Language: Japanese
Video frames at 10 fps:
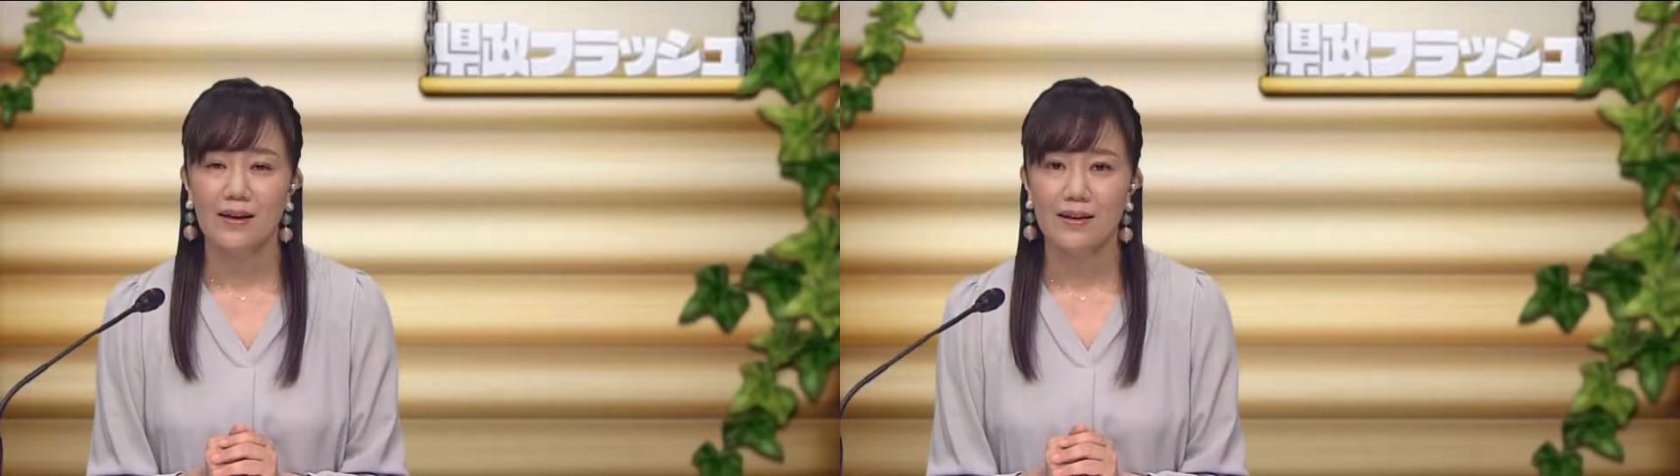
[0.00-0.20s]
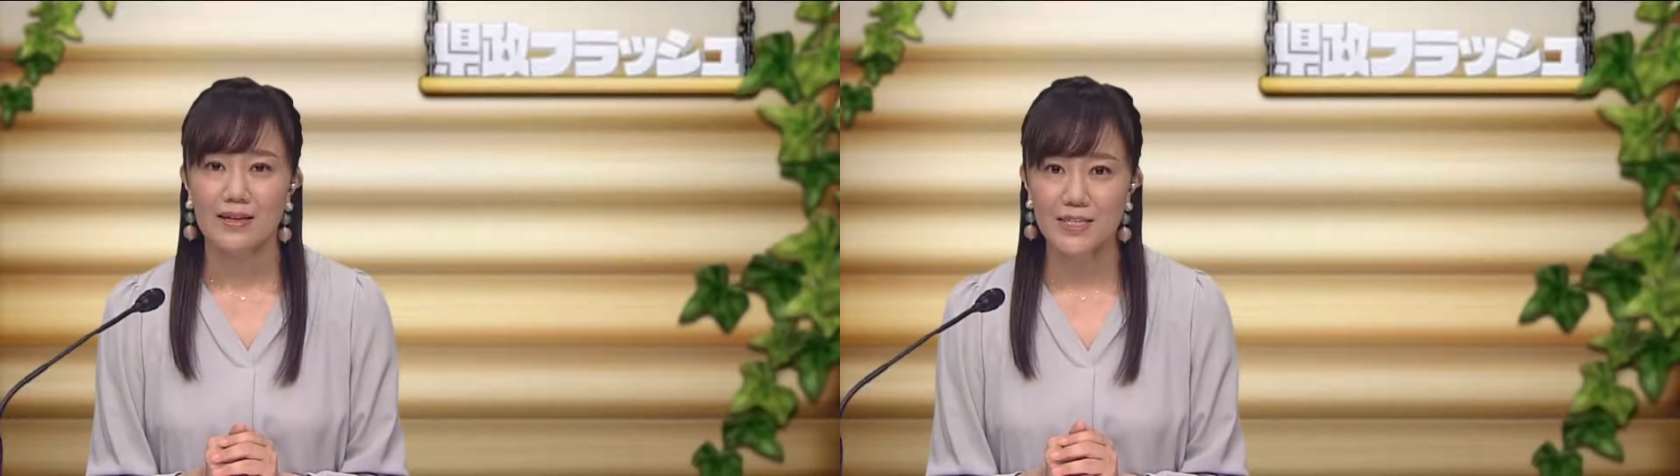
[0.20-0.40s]

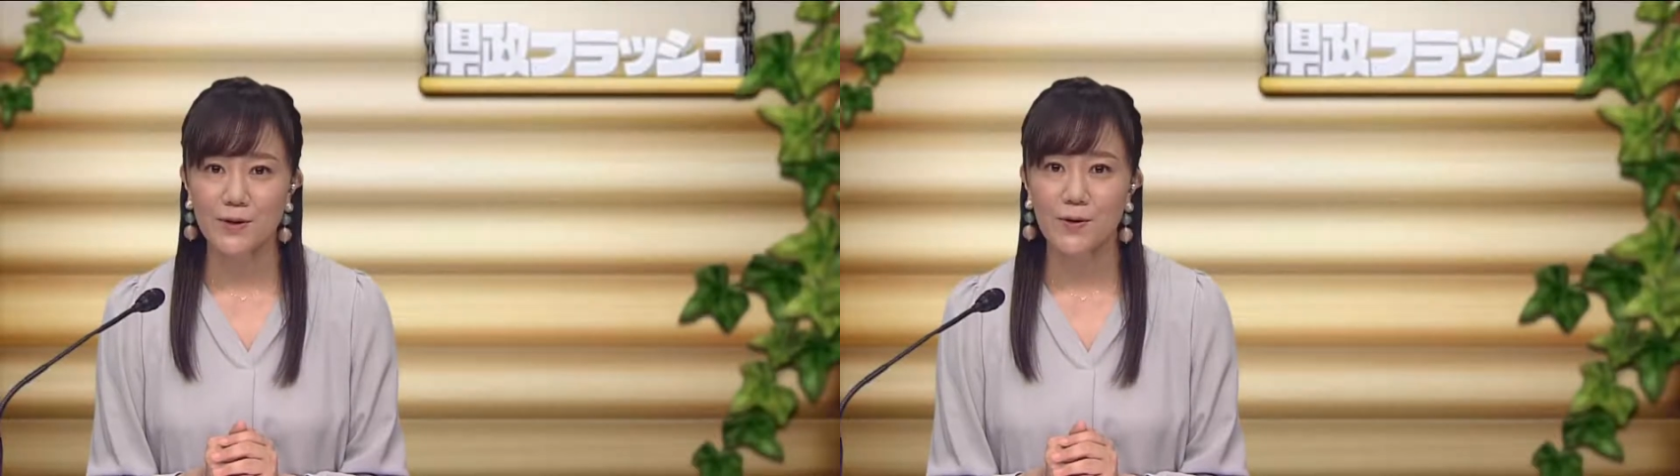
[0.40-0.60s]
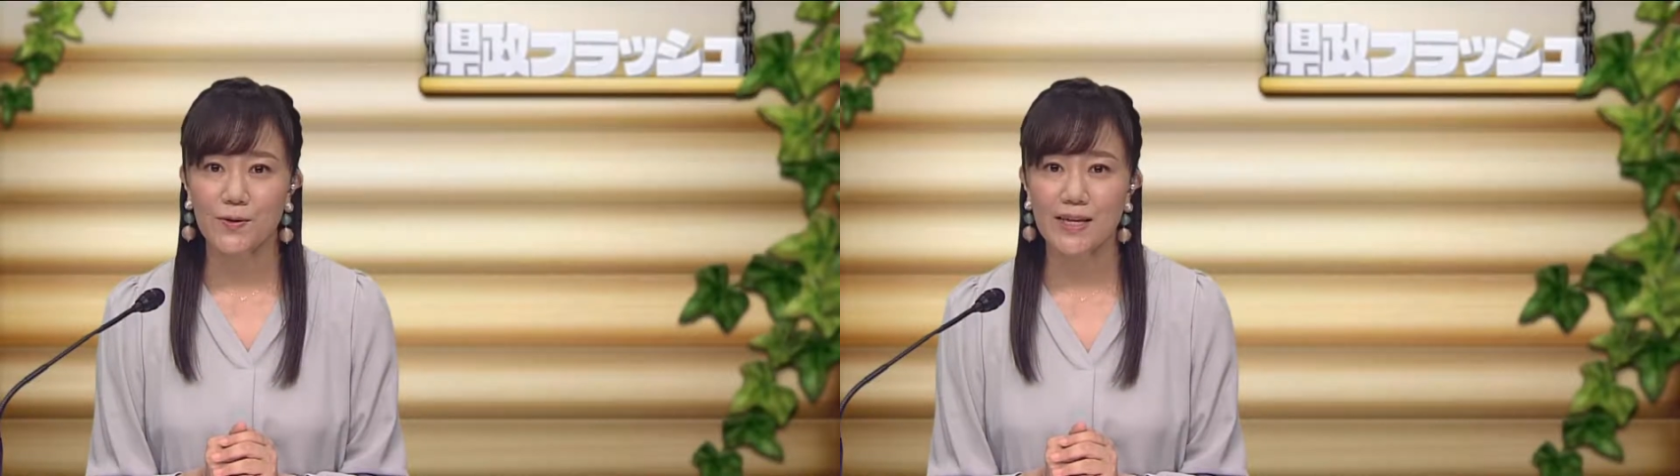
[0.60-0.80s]
以
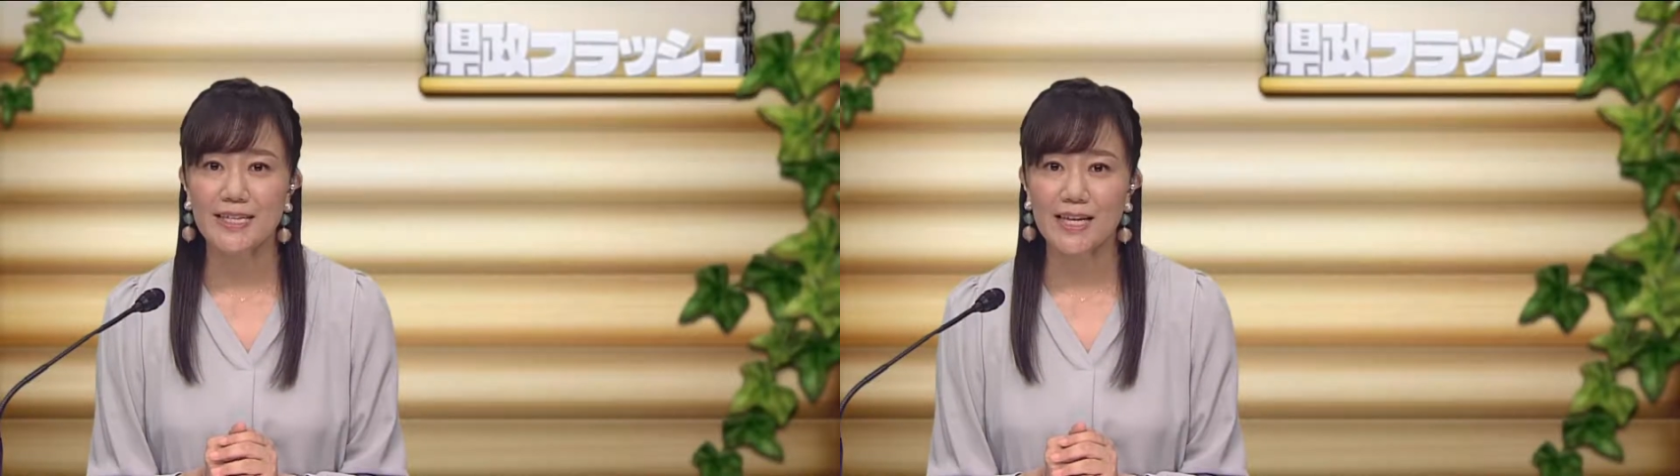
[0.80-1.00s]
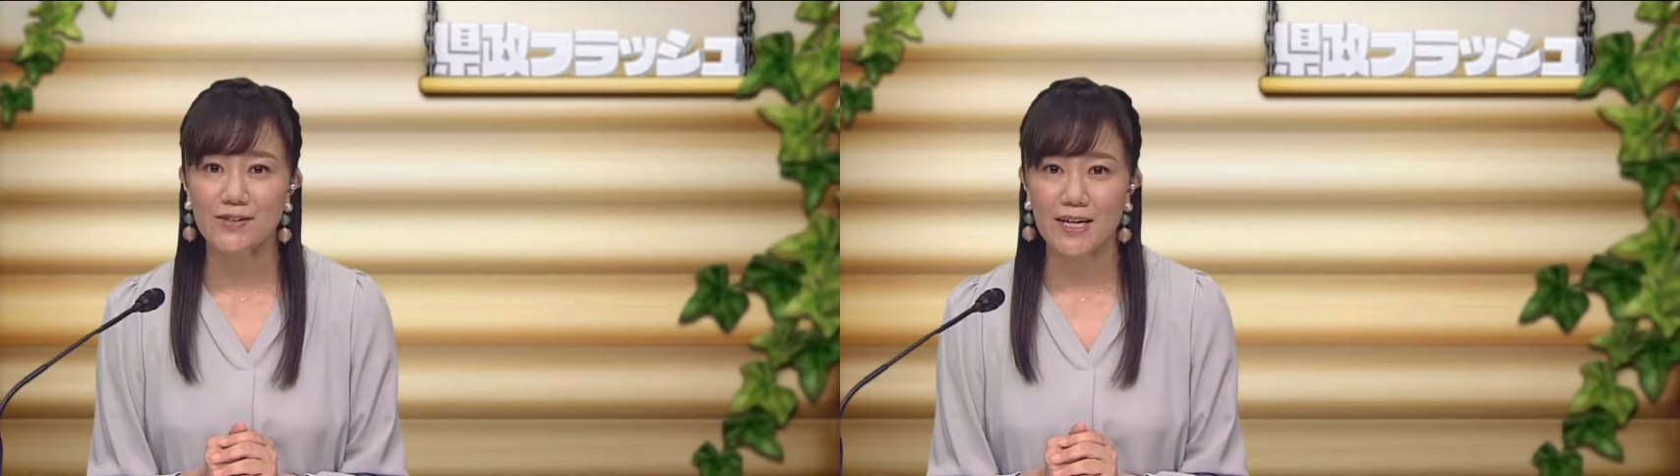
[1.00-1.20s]
上県
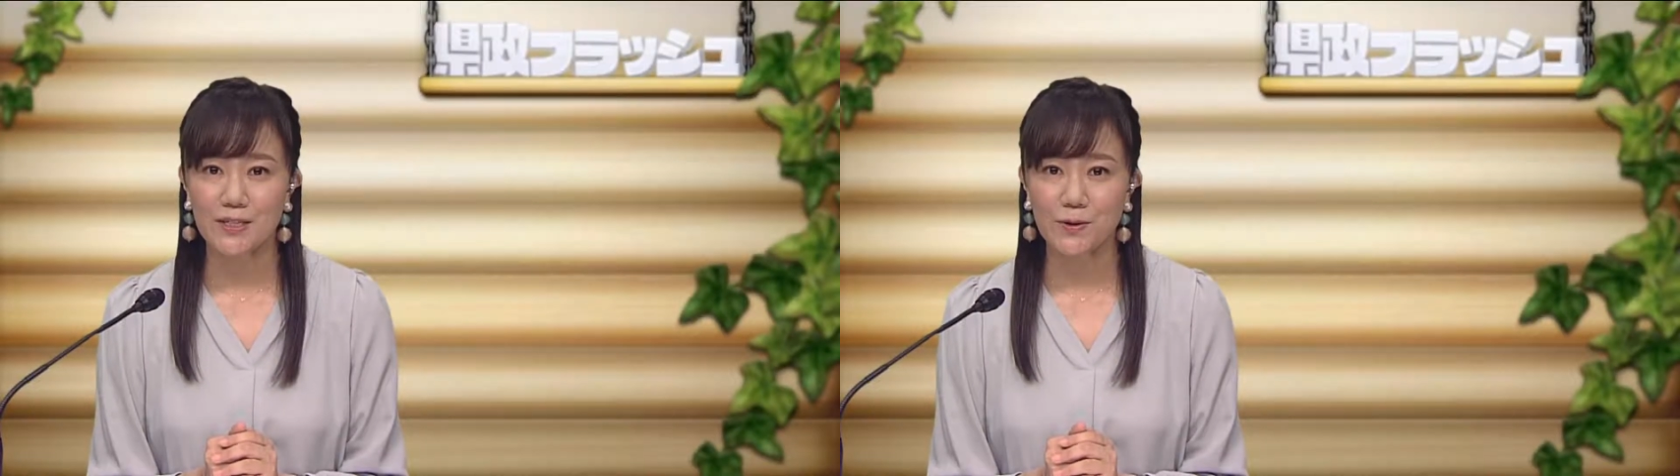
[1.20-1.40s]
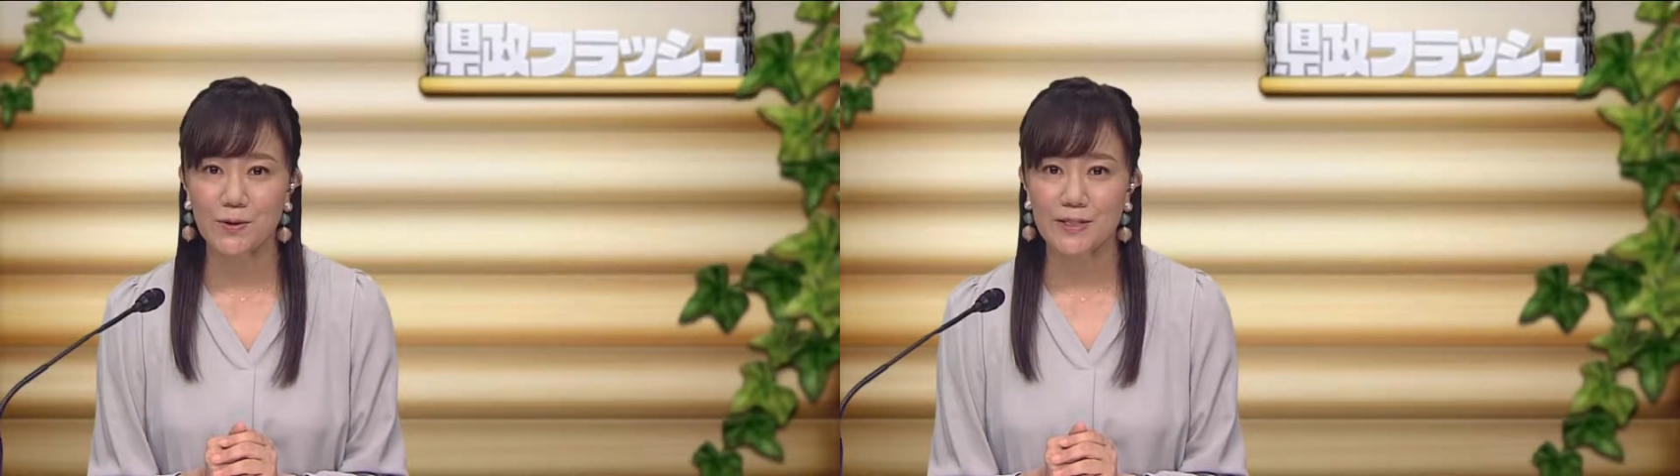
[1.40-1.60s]
政
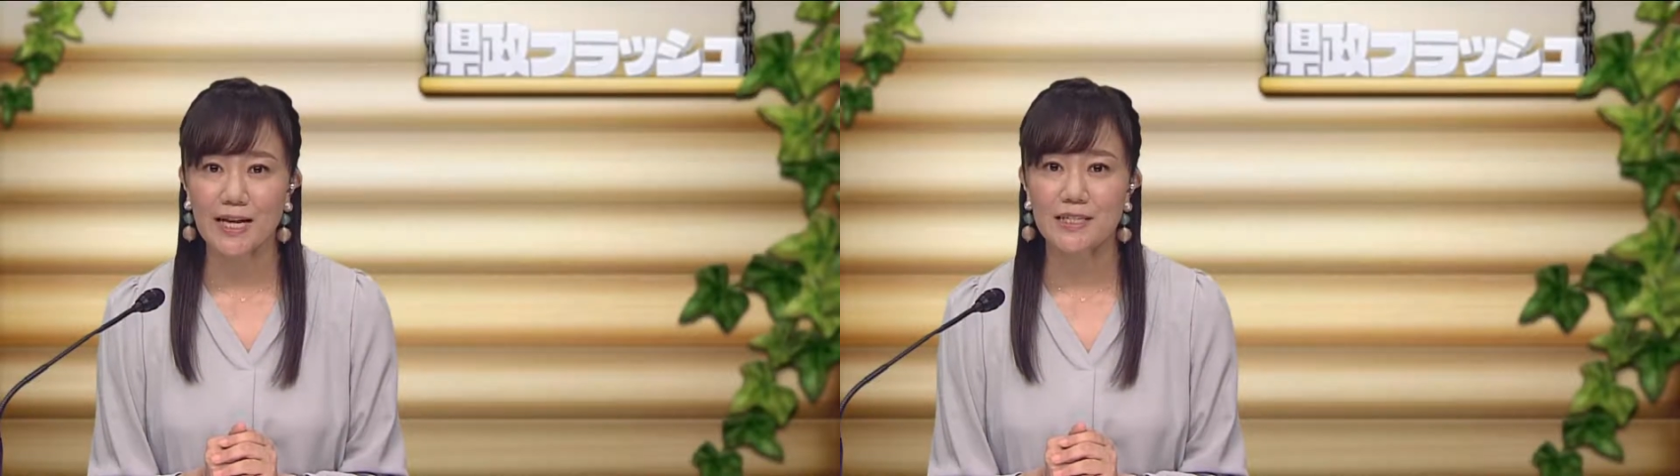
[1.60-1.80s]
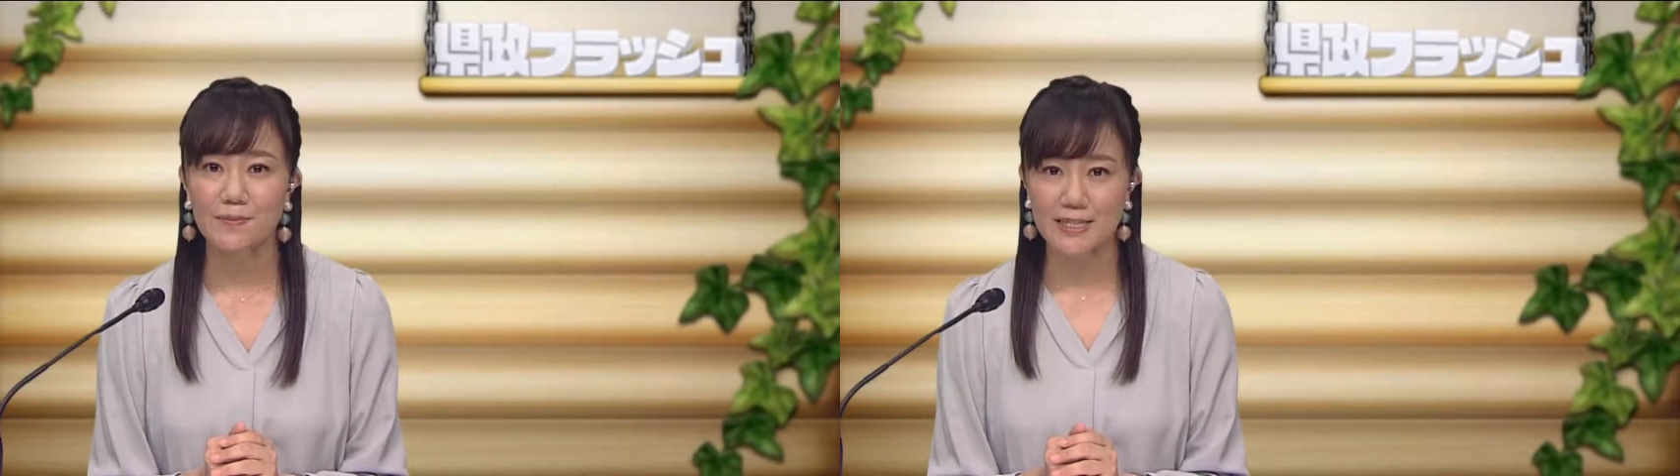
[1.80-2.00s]
フラッシュをお
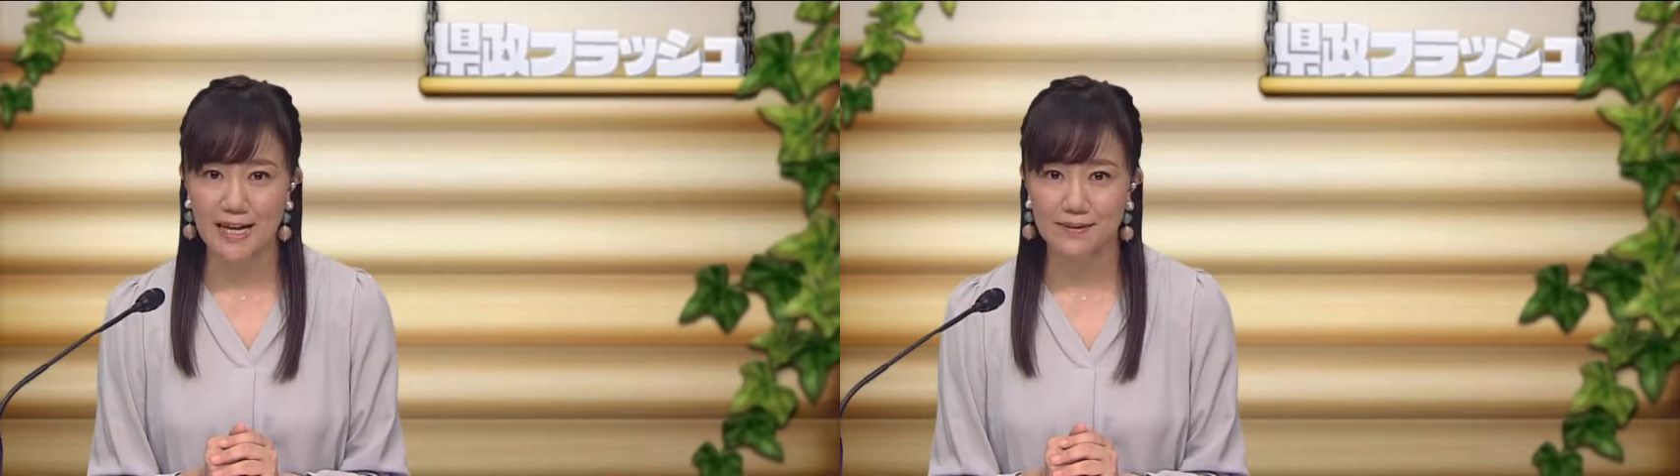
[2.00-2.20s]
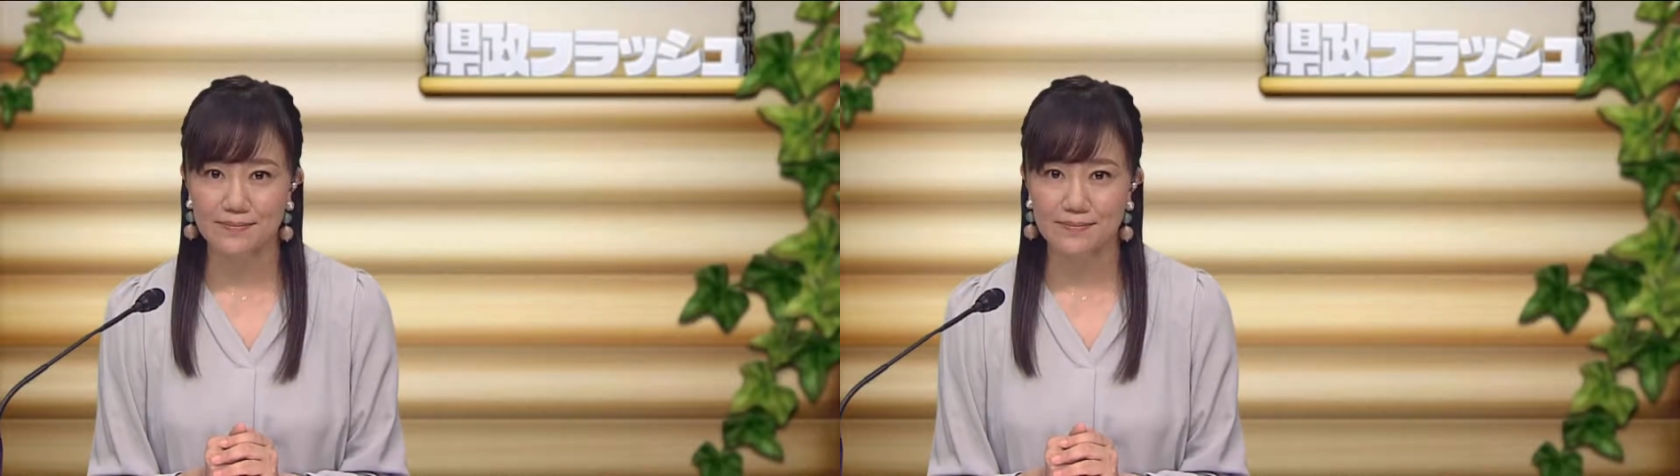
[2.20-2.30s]
伝えしました